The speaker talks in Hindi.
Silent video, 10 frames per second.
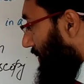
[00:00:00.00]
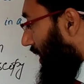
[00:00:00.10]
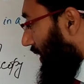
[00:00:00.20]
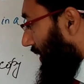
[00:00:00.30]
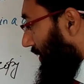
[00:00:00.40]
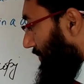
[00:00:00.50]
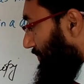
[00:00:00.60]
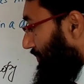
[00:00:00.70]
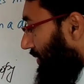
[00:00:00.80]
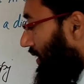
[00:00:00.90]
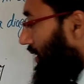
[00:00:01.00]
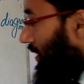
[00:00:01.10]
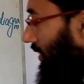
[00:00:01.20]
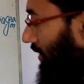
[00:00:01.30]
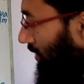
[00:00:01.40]
में आ गए हैं
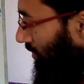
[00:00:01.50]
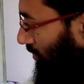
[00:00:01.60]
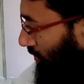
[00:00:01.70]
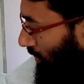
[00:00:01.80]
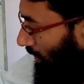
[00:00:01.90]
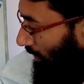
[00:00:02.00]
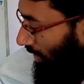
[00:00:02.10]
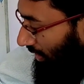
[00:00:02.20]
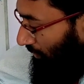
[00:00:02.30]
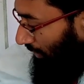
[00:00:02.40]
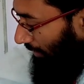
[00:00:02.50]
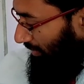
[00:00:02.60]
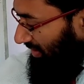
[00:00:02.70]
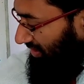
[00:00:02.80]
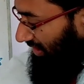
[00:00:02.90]
तो वो अगर
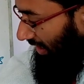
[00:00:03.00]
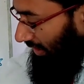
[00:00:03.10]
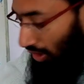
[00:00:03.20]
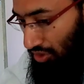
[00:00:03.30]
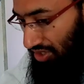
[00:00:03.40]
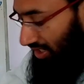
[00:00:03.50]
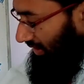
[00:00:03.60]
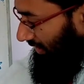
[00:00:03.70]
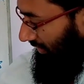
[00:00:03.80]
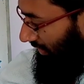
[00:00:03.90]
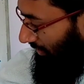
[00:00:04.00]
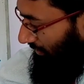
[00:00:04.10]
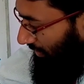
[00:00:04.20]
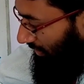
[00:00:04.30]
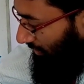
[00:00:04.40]
वापस जाएं ग्राउंड स्टेट की
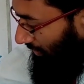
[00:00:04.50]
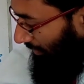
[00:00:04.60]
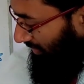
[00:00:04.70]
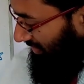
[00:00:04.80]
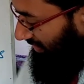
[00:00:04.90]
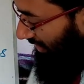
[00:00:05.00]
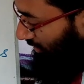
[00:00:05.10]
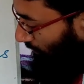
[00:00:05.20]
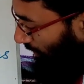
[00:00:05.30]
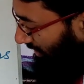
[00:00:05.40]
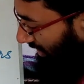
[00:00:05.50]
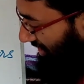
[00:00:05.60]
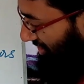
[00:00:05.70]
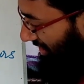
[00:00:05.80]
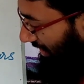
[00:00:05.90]
तरफ वापस जाएं तो वो
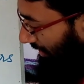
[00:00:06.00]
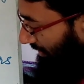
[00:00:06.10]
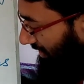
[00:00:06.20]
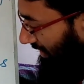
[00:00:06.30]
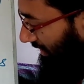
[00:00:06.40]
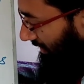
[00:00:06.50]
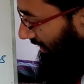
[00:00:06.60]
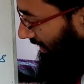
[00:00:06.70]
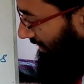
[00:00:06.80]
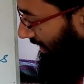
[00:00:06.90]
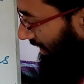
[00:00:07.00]
एनर्जी इमट करते हैं ये